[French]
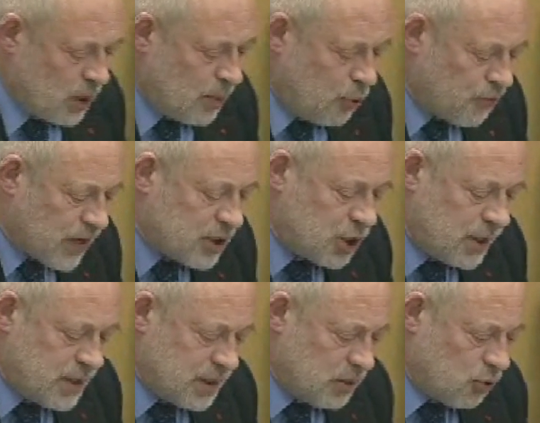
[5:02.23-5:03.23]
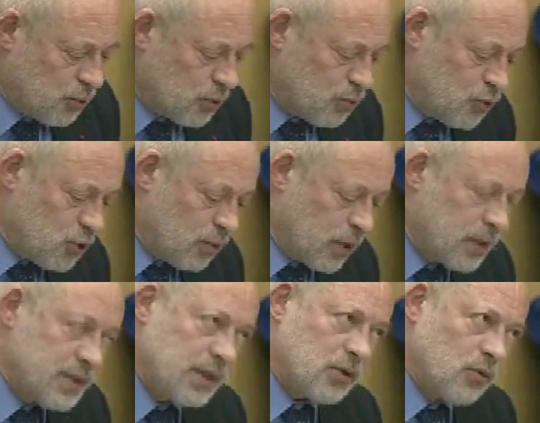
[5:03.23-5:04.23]
les plus fragilisées du monde musulman et
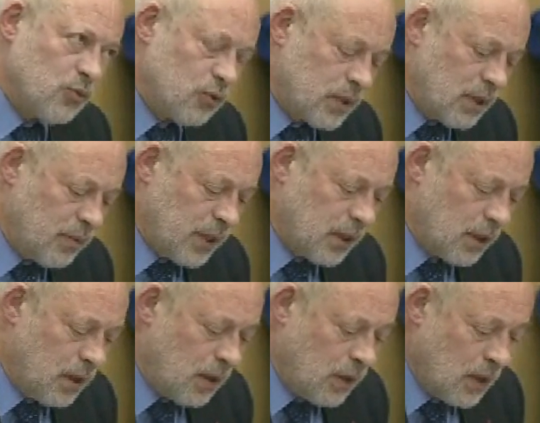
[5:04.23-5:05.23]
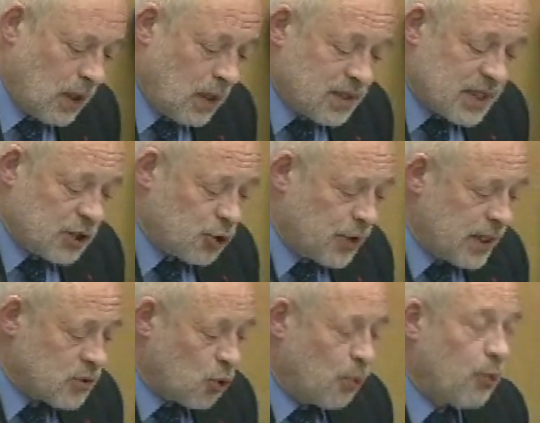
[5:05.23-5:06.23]
de ses communautés immigrées, sa
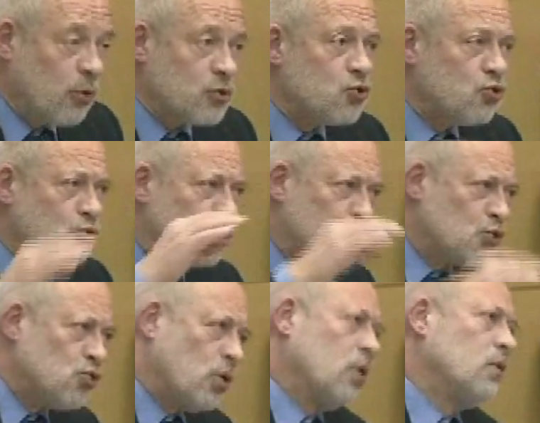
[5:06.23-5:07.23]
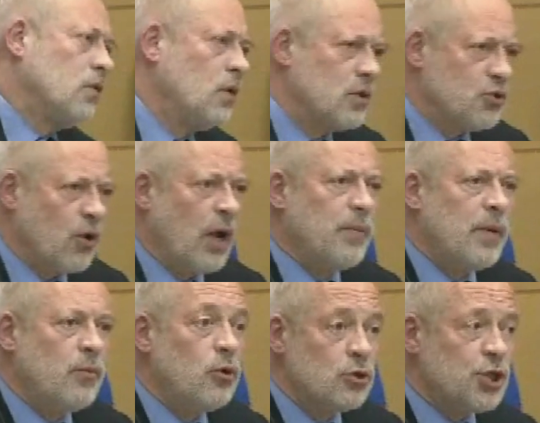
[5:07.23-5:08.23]
genèse repose toujours sur la
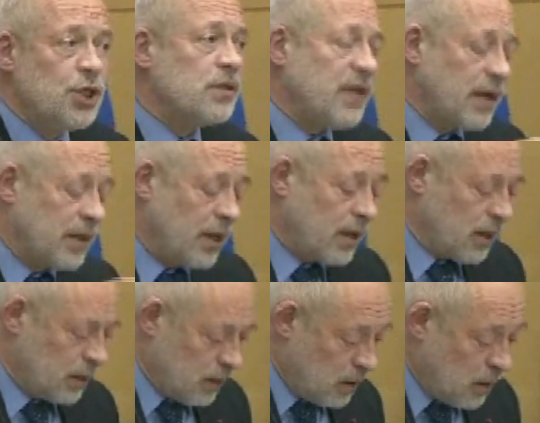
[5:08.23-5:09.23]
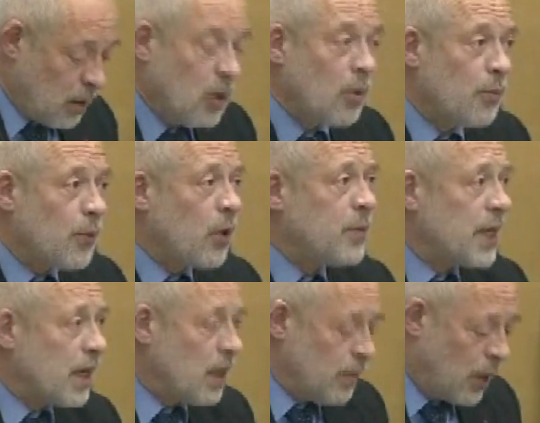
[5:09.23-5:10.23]
même logique ternaire. Premier
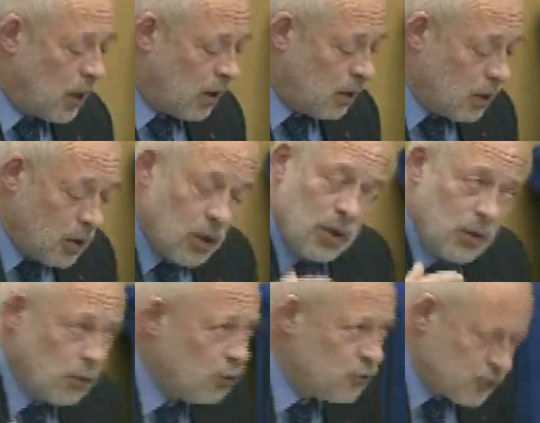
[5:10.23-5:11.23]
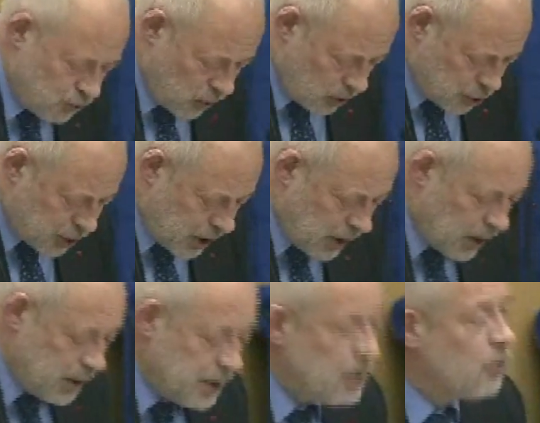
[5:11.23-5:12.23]
élément, une surenchère
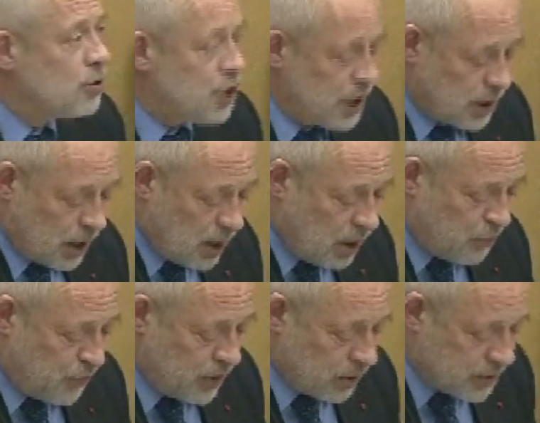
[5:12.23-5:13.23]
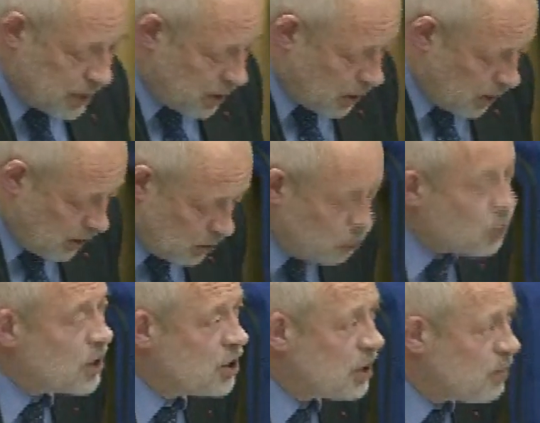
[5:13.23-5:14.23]
idéologique et financière du
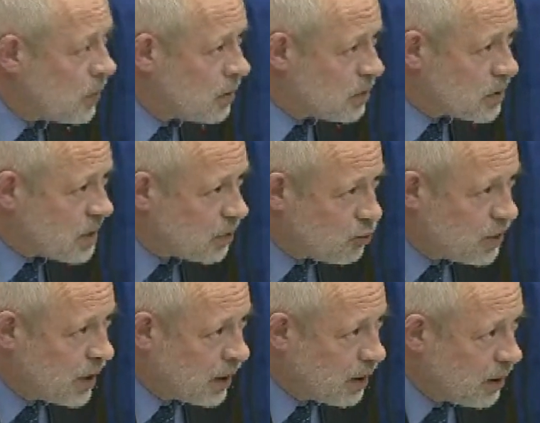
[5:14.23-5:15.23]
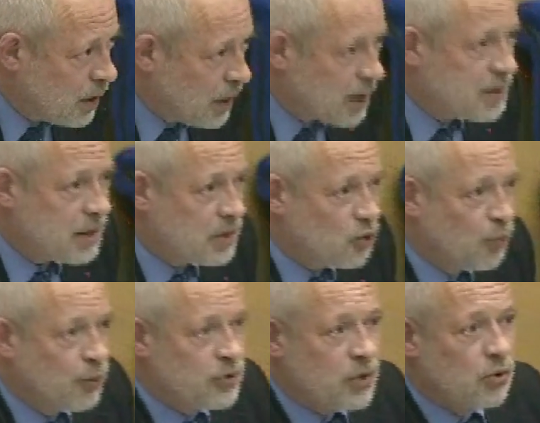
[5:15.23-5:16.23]
régime séoudien et de ses
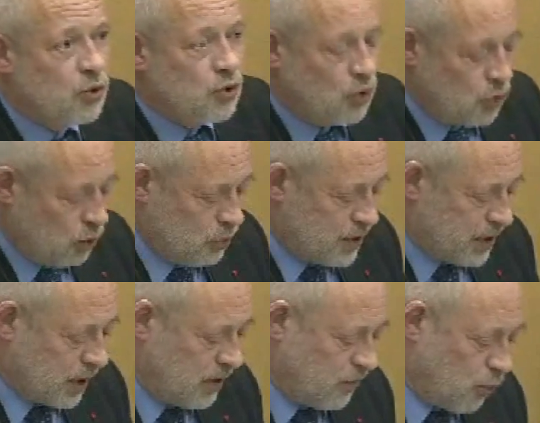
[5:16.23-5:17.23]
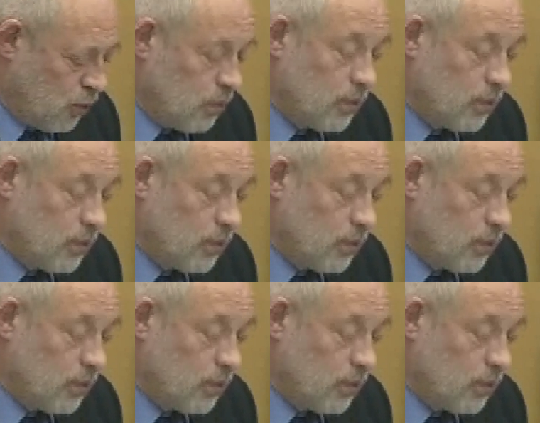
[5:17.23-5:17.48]
opposants locaux ou de ses rivaux.